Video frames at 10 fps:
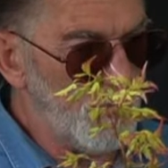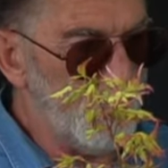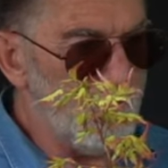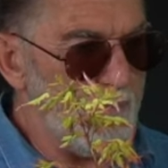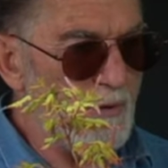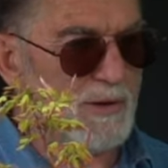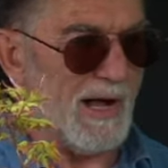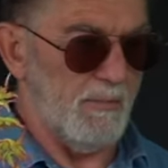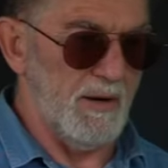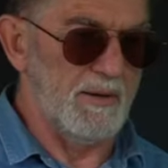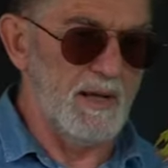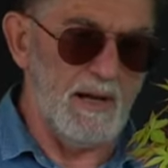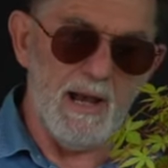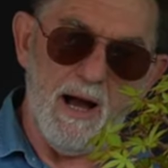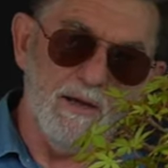au développement de l'arbre.
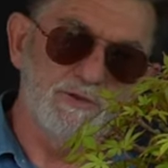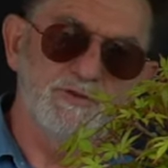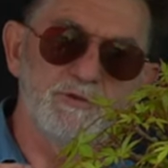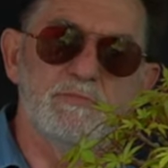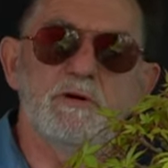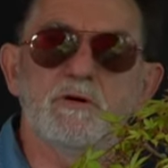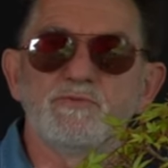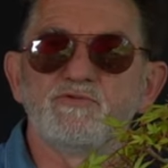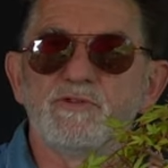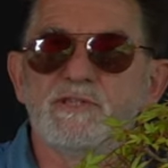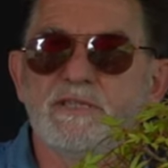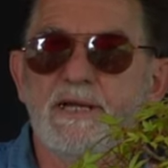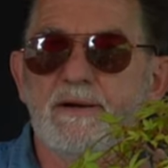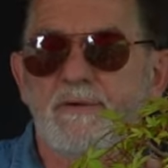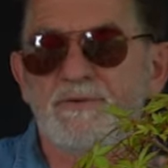Là, justement, comme je vous
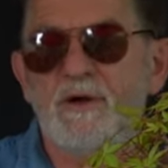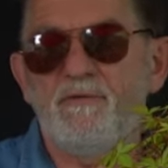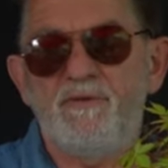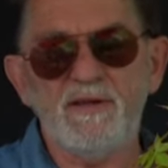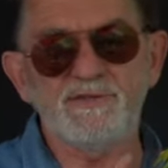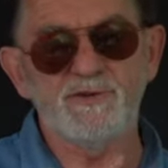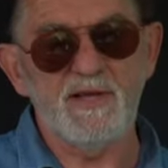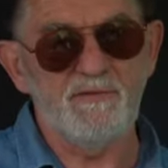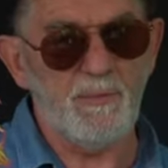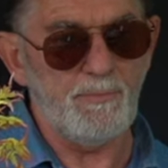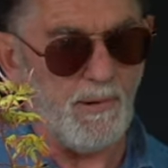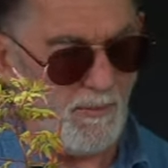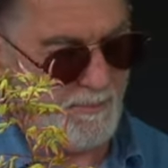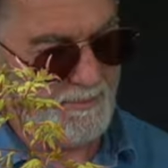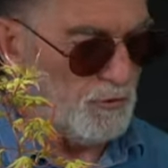disais, on est en phase de développement.
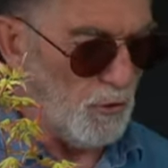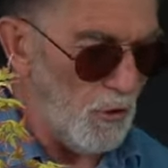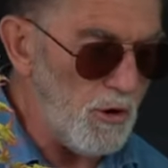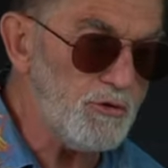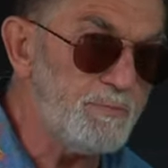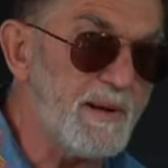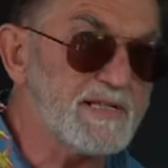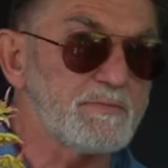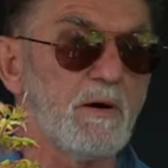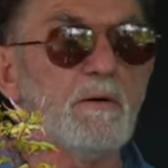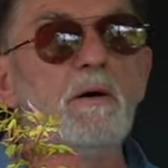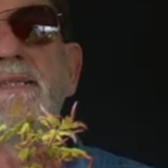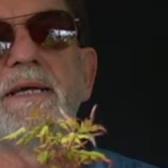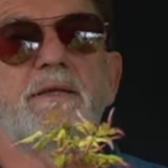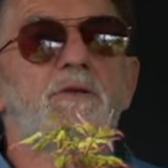Le rôle du pincement,
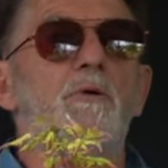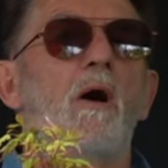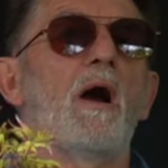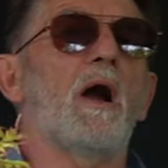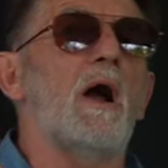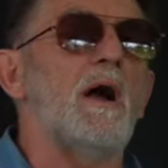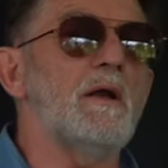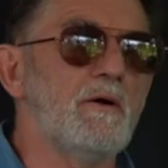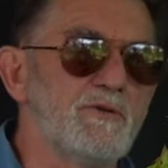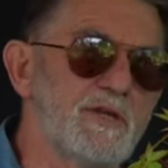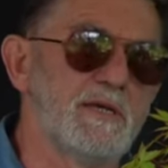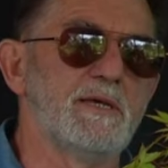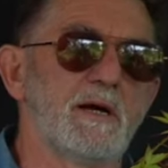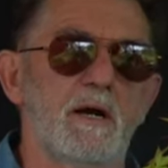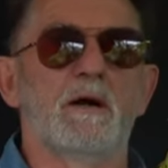c'est de
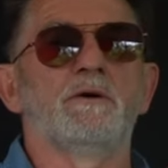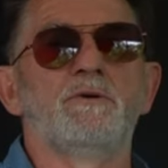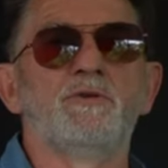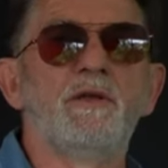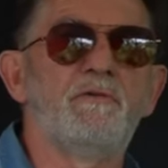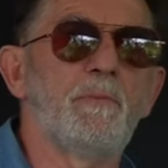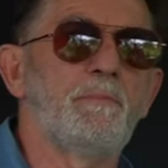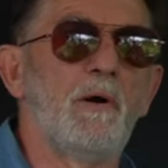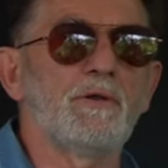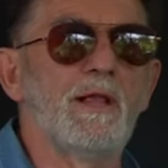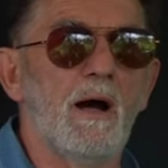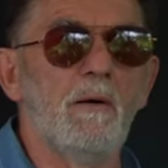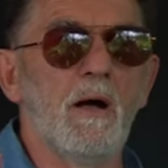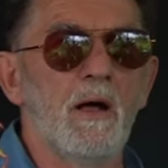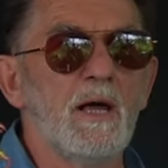ralentir le développement de
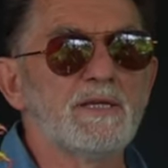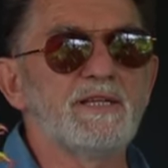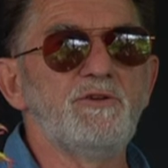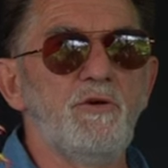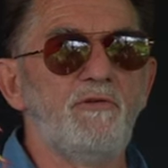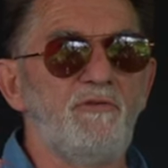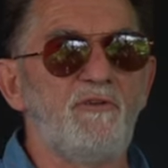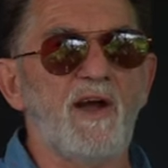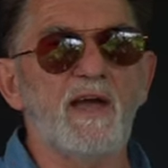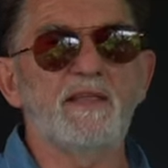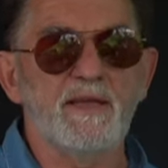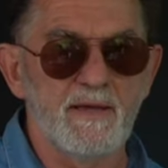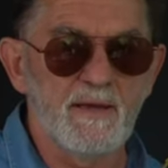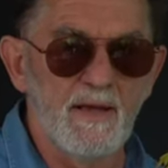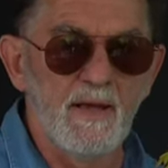l'arbre, c'est de le freiner,
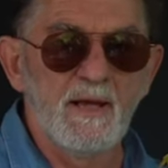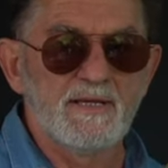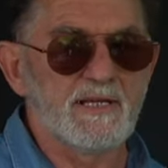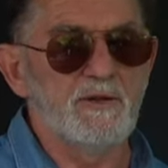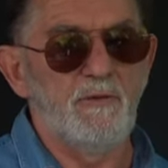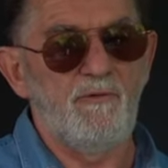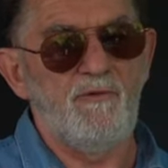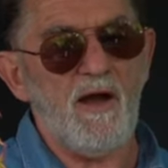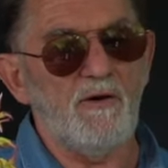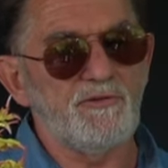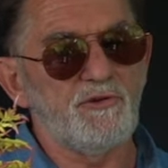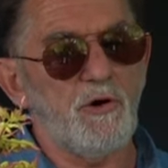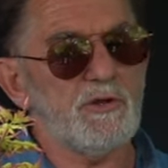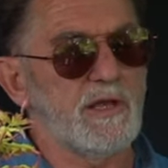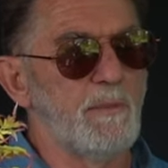c'est de faire en
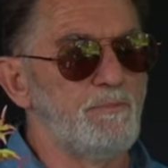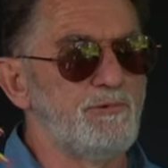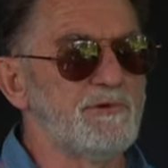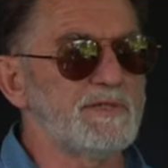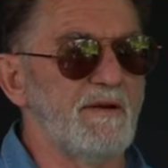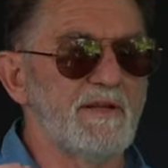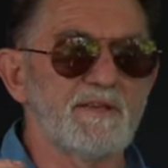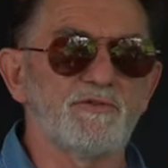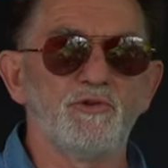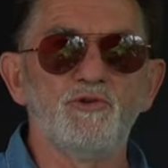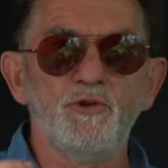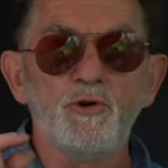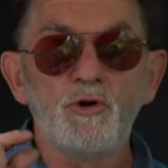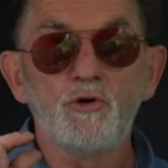sorte qu'il pousse avec des entreneux